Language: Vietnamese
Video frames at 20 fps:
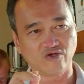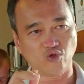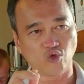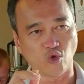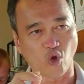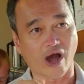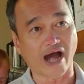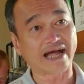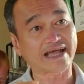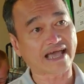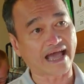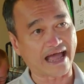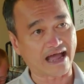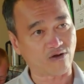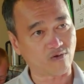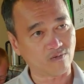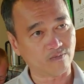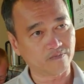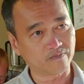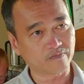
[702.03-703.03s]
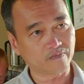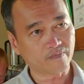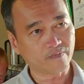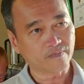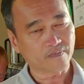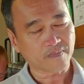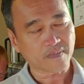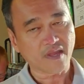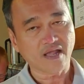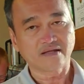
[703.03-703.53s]
dọa cáo,
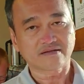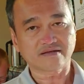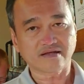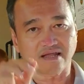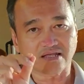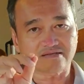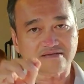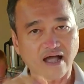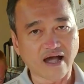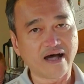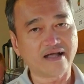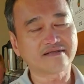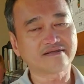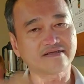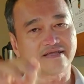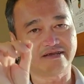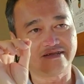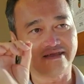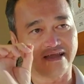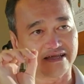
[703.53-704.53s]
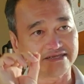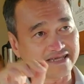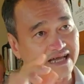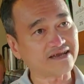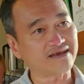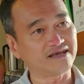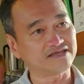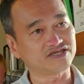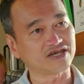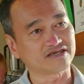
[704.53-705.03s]
tức là tên thì là
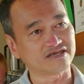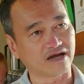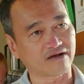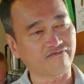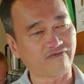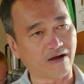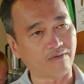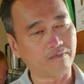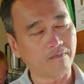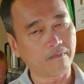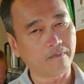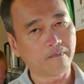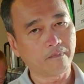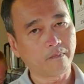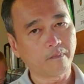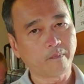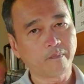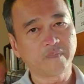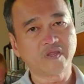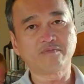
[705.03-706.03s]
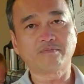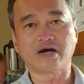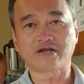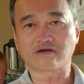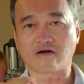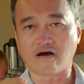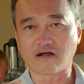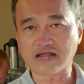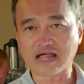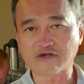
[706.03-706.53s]
nhất là Trần Nhật Phong. Nhưng mà
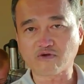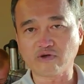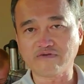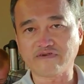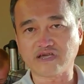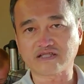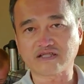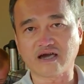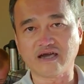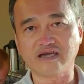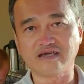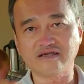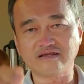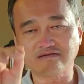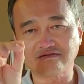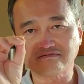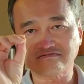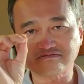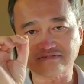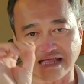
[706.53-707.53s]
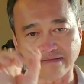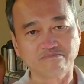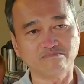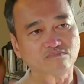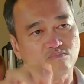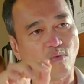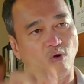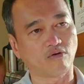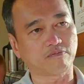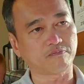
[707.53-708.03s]
rõ ràng quý vị thấy đánh
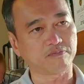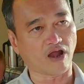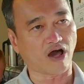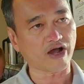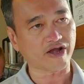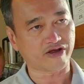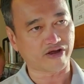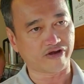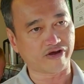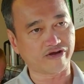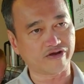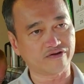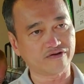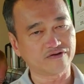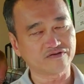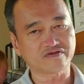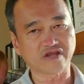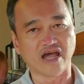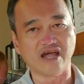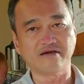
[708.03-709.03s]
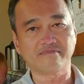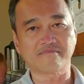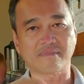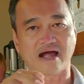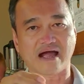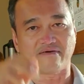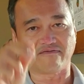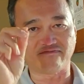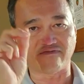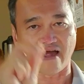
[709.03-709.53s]
một blogger để
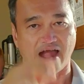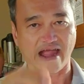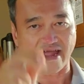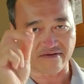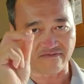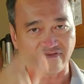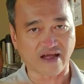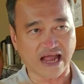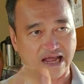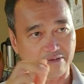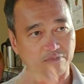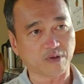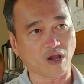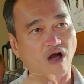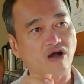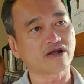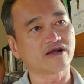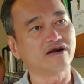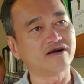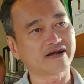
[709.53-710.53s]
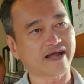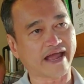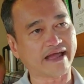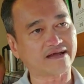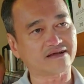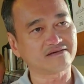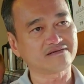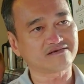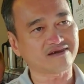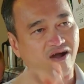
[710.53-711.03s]
mà vạn vạn blogger
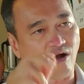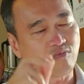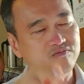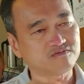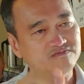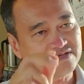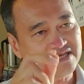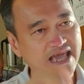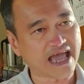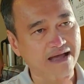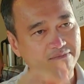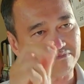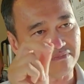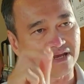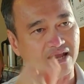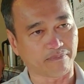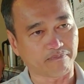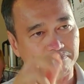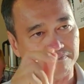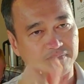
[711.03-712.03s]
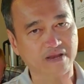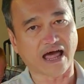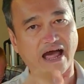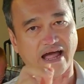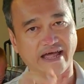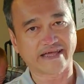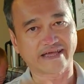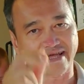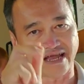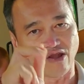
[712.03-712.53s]
khác không dám lặp
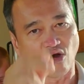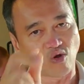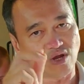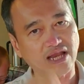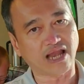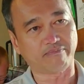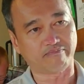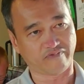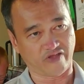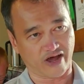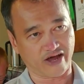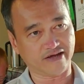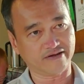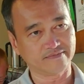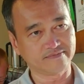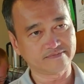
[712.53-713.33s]
lại cái lỗi lầm đó,